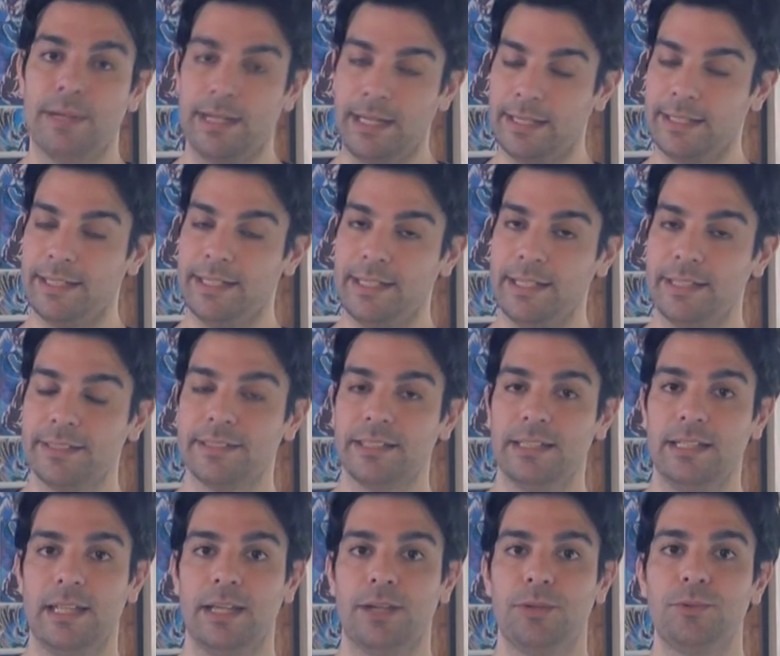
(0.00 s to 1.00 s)
Para
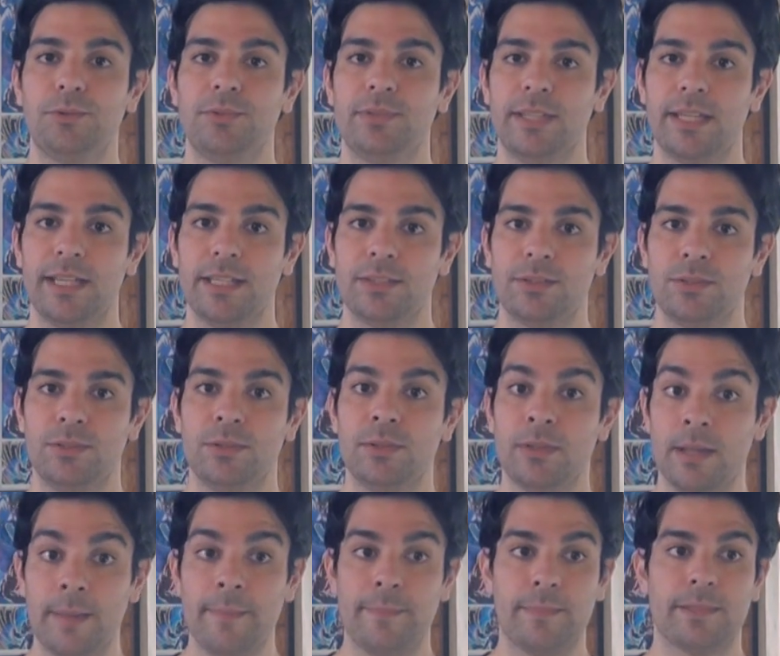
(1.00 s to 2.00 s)
quienes les guste
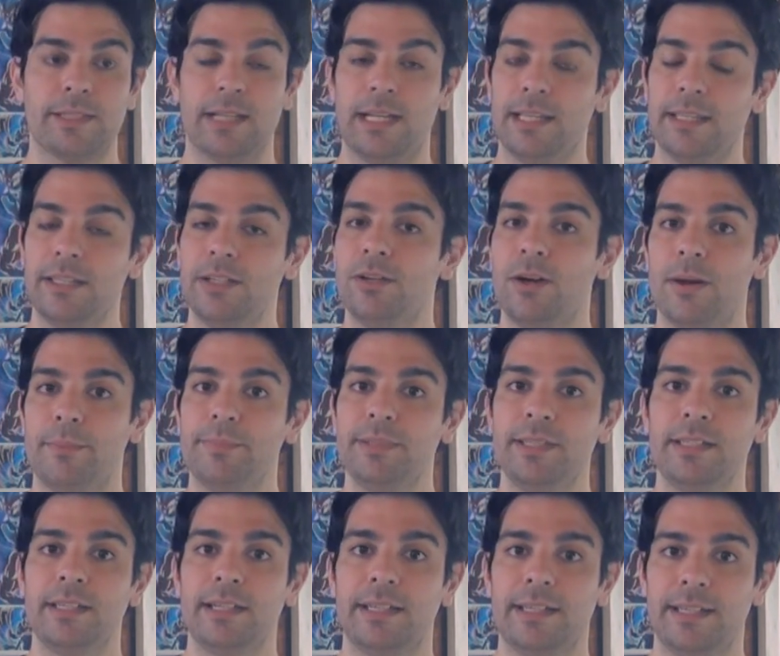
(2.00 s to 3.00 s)
esto, ya les digo, a
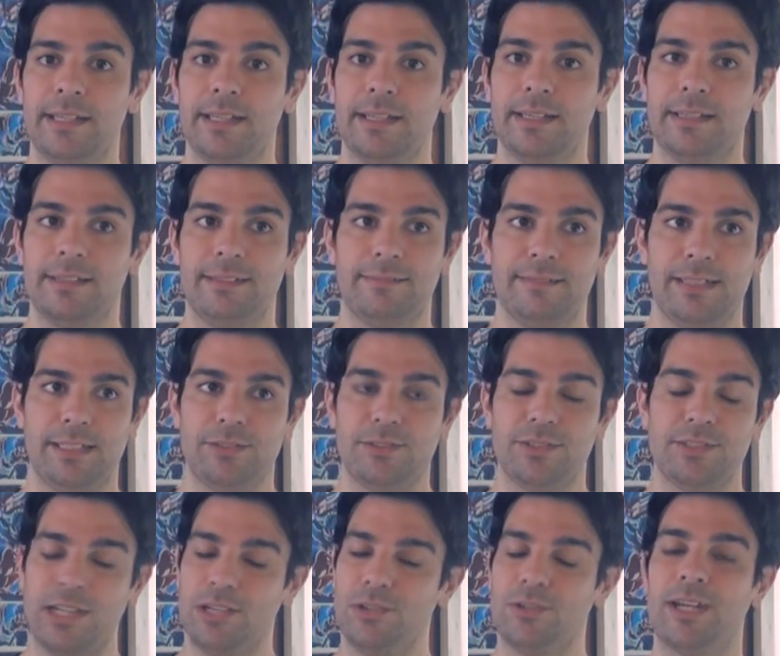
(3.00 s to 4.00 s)
mí eh,
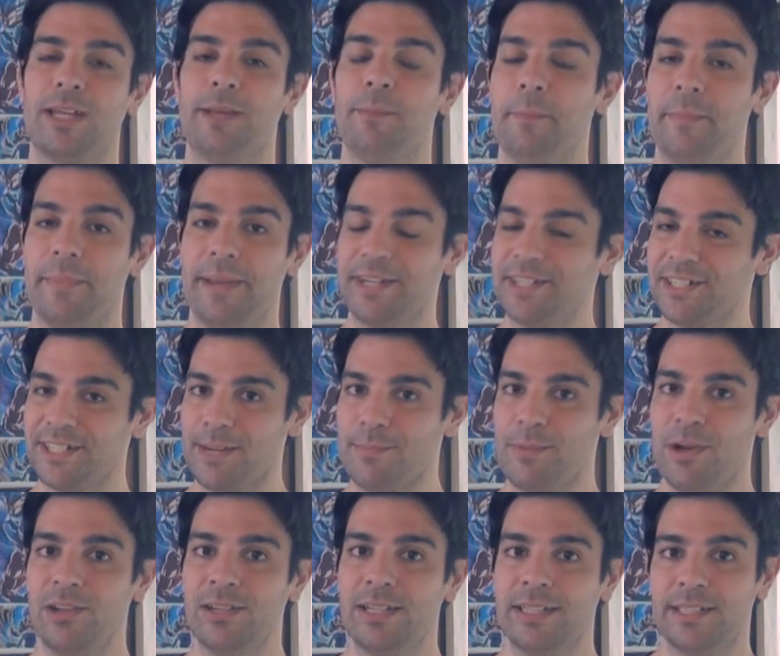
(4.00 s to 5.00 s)
no es algo que me haya
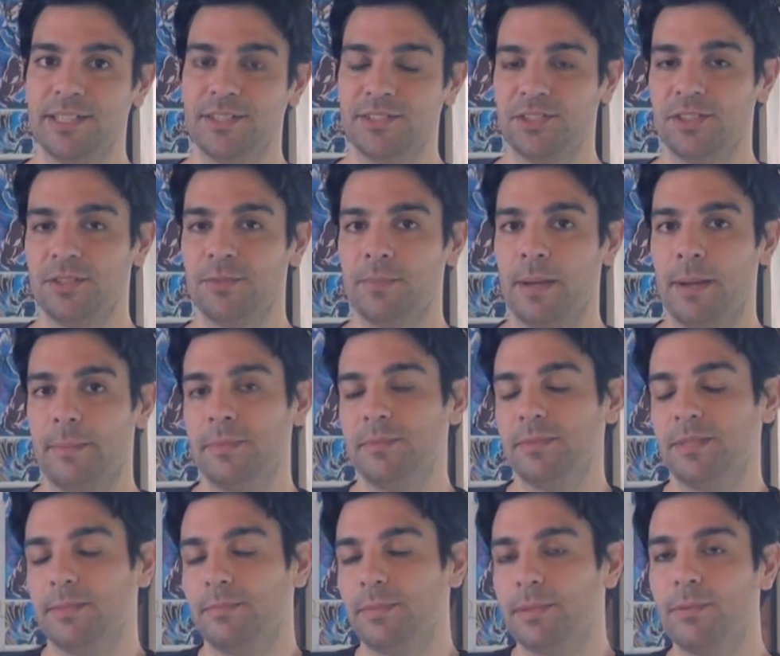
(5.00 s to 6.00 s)
llamado la atención, a
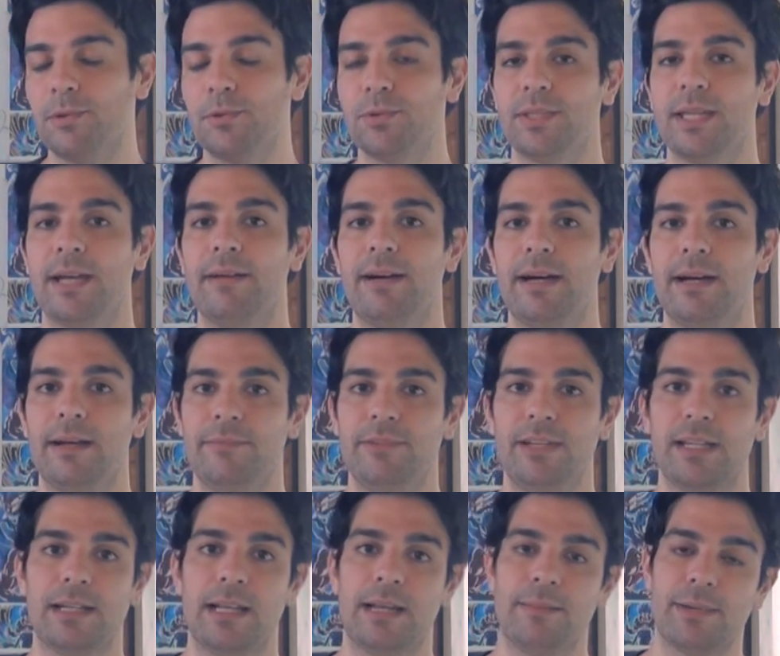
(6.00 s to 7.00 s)
mí siempre me
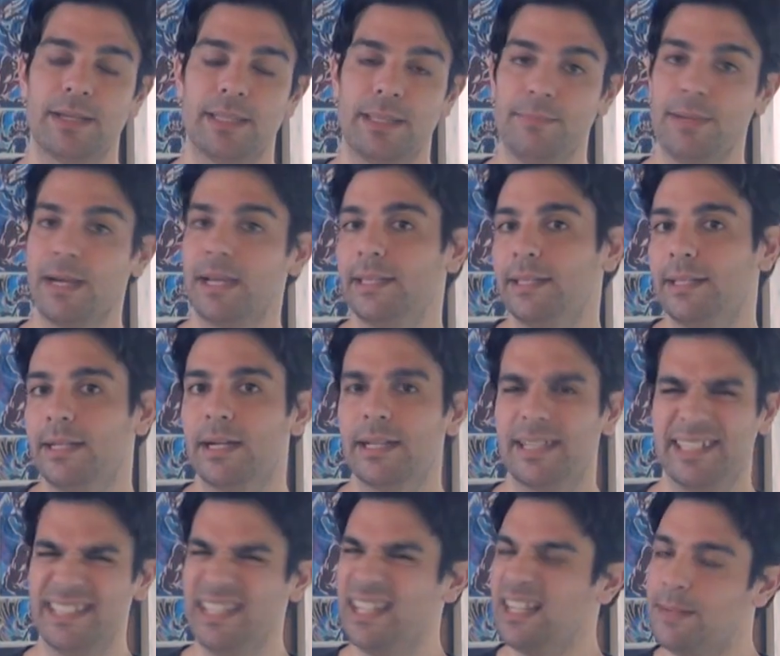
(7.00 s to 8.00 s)
gustaba ver la parte
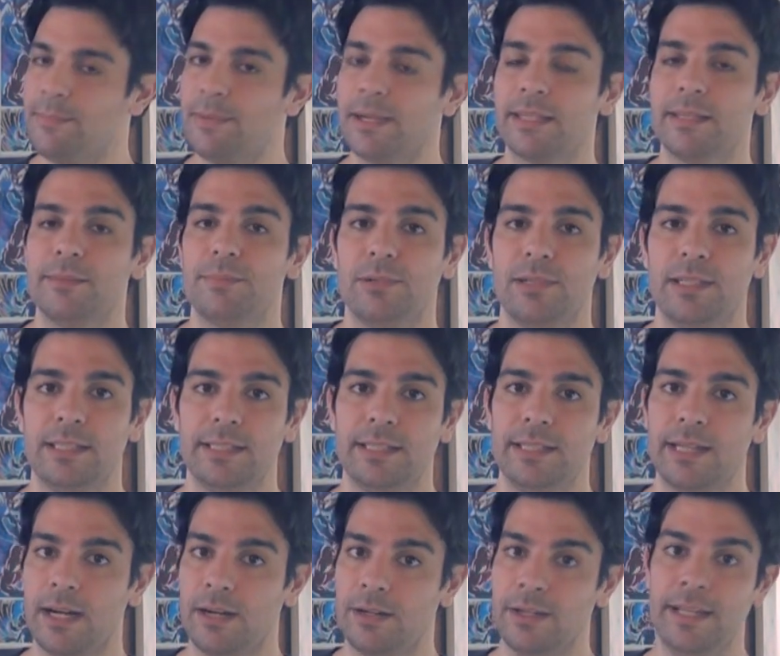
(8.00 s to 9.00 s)
mágica, quizás la parte
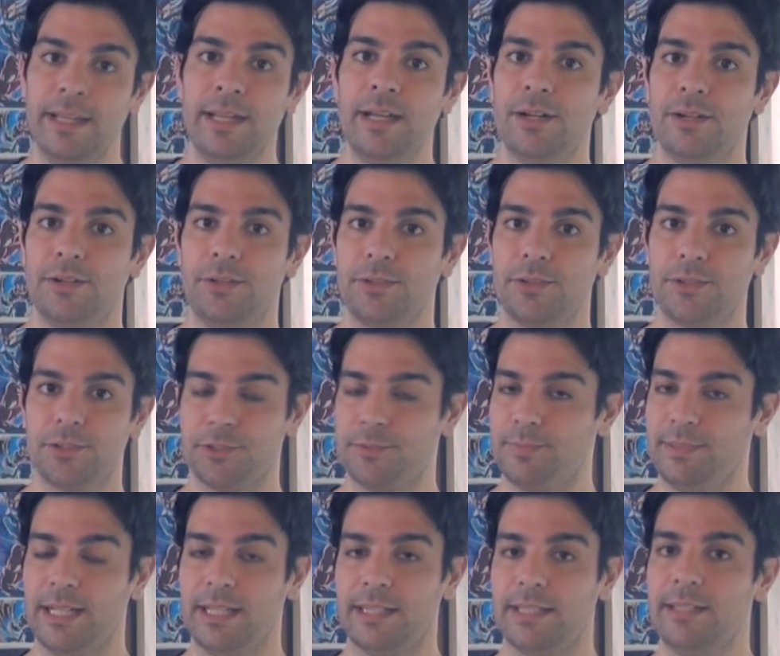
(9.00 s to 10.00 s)
política o
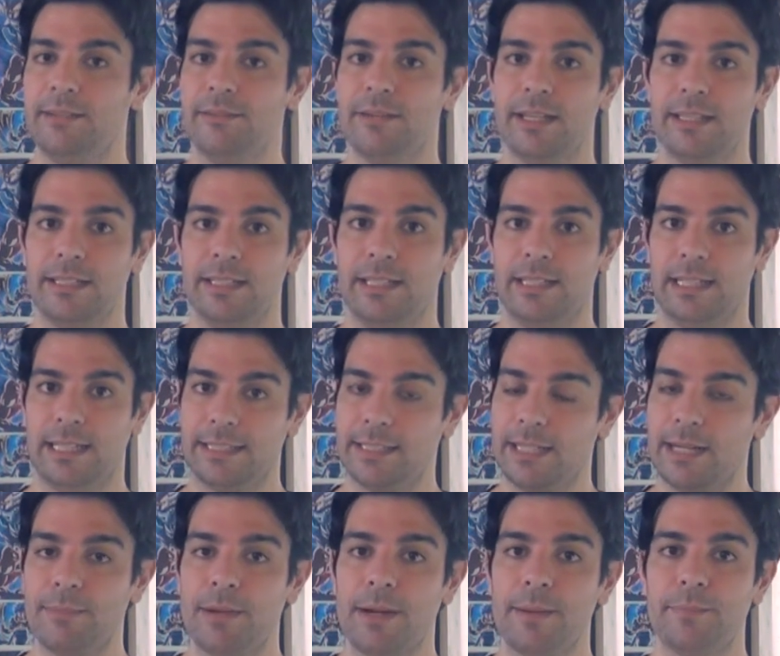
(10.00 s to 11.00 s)
conspirativa de
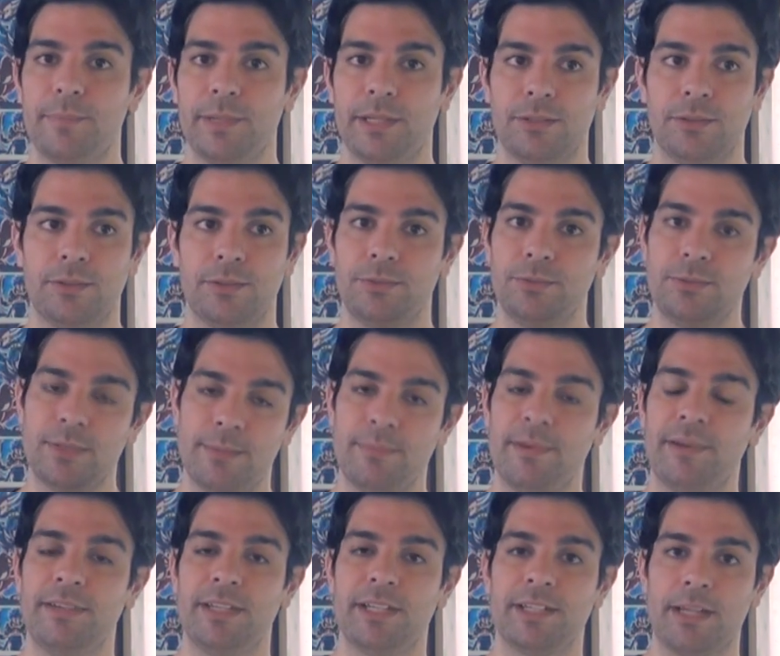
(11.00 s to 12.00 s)
las tramas, pero
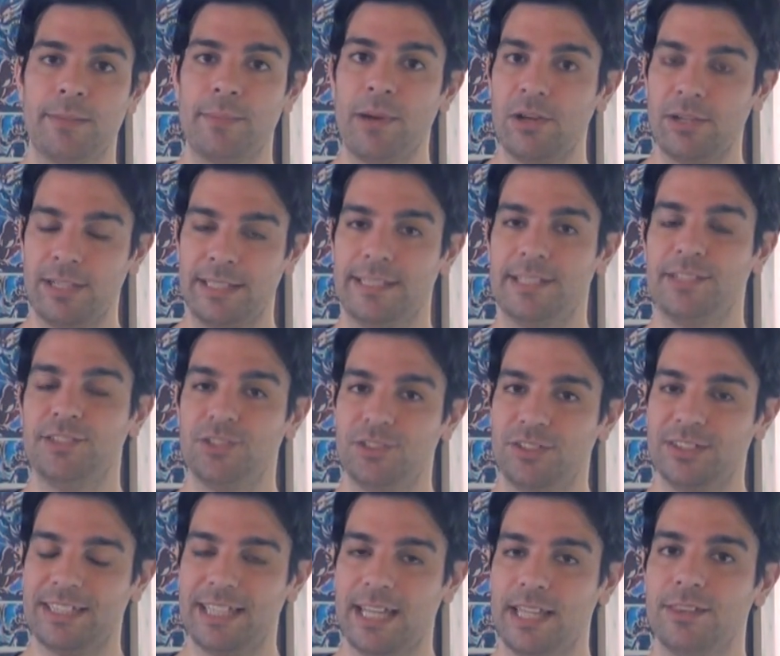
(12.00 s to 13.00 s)
nunca me había llamado la
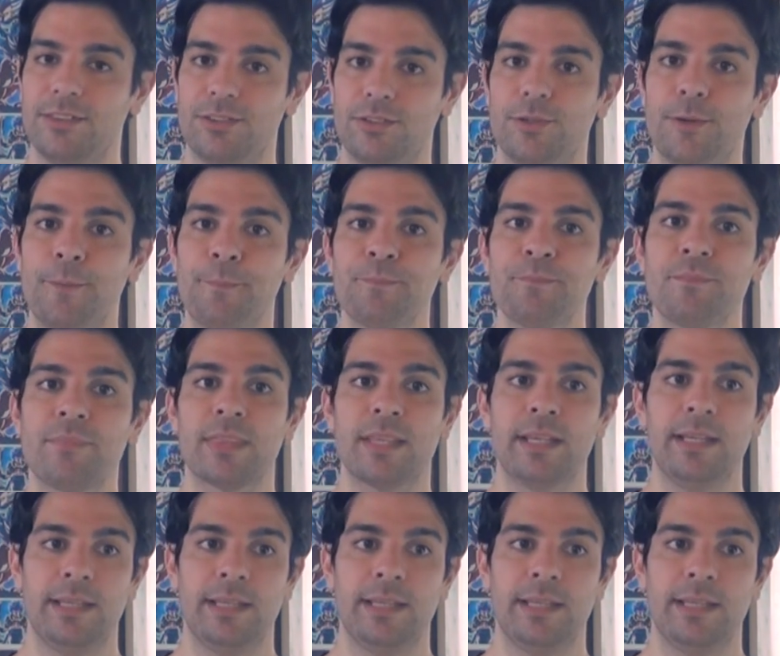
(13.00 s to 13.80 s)
atención tanto